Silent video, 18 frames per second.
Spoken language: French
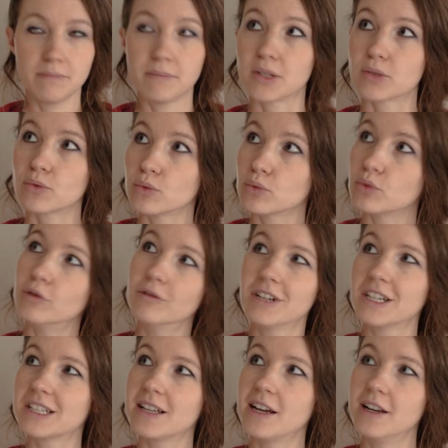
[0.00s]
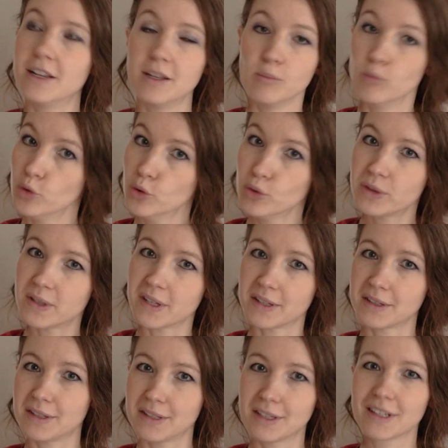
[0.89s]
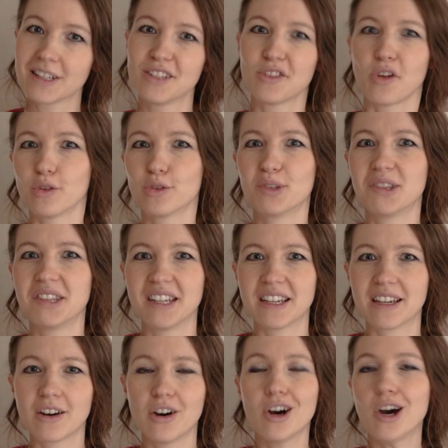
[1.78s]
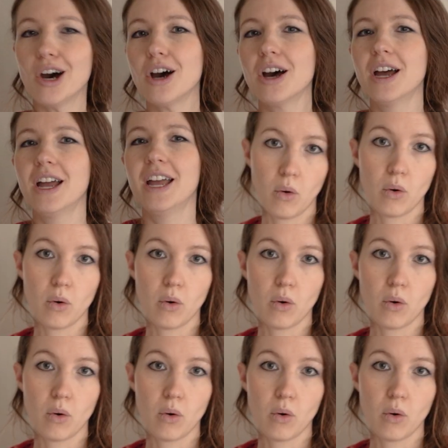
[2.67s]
parce qu'on trouvait que ça allait mieux s'intégrer dans notre décor.